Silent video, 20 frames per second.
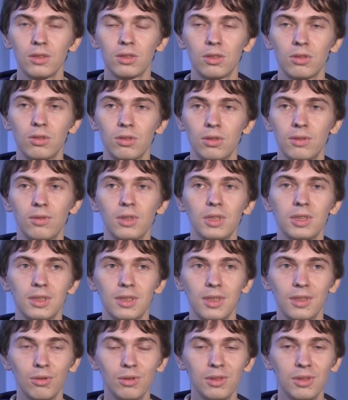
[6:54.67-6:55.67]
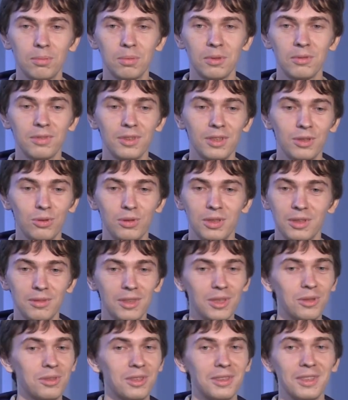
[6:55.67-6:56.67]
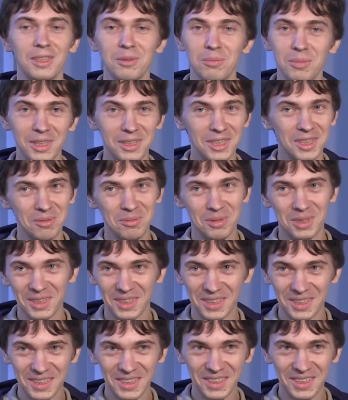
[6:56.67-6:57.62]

что творческие люди по Фрейду не являются нормальными.